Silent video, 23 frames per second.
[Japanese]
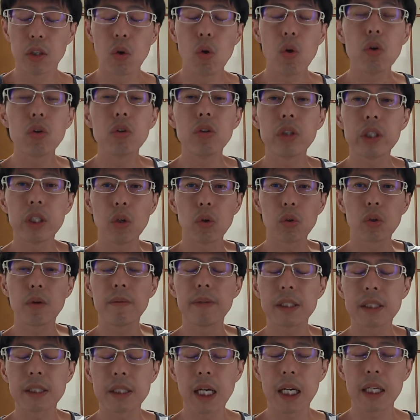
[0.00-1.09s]
航空機を
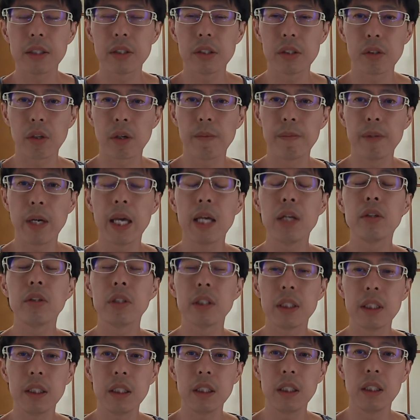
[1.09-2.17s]
飛ばす回数とかも減る
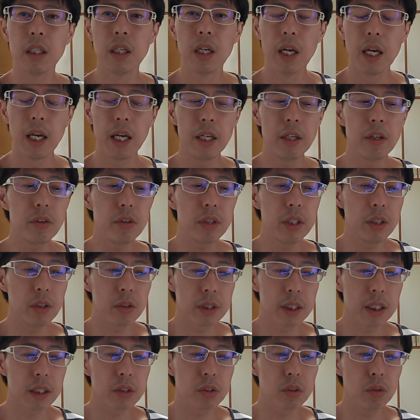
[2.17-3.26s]
し、エネルギー
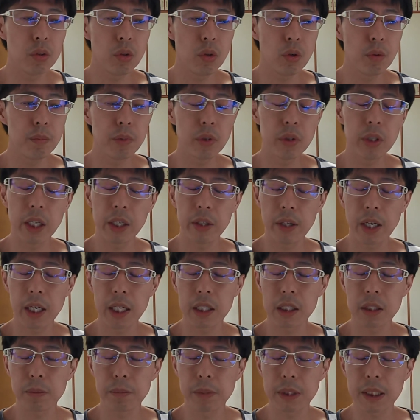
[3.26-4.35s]
の残存量問題の
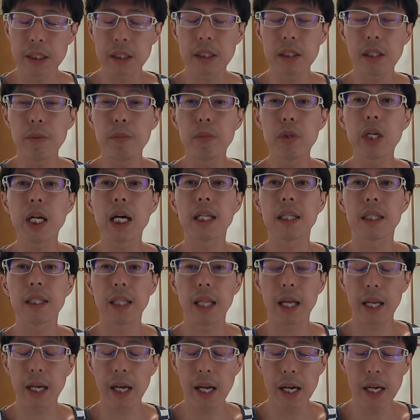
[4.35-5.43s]
話もさせてもらっ
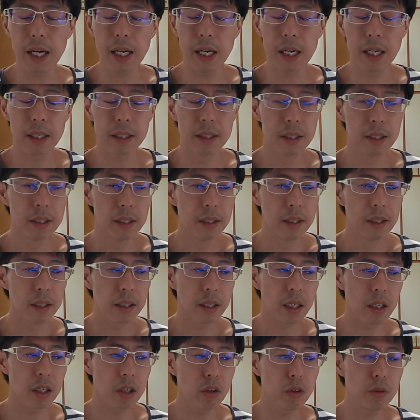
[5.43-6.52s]
たら、
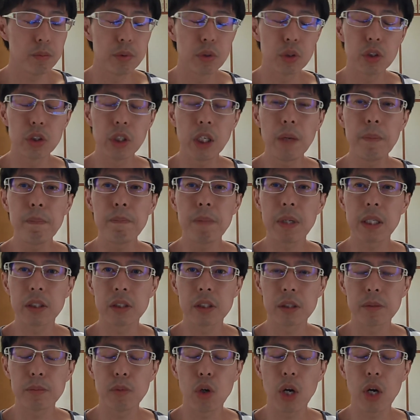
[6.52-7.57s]
結局ブルーインパルス